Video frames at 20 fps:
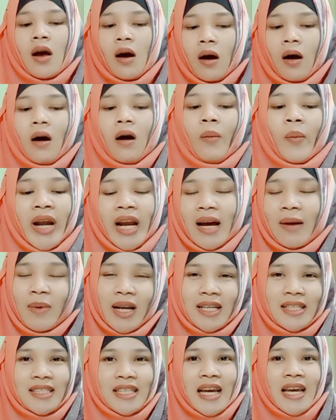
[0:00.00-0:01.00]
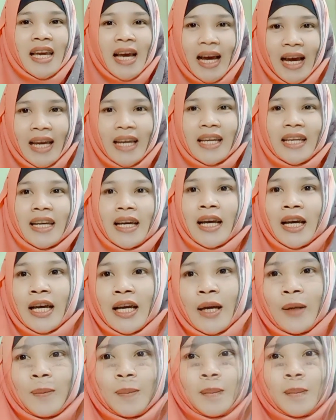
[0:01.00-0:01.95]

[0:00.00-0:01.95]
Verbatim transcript: ขอเป็นกำลังใจให้นะคะ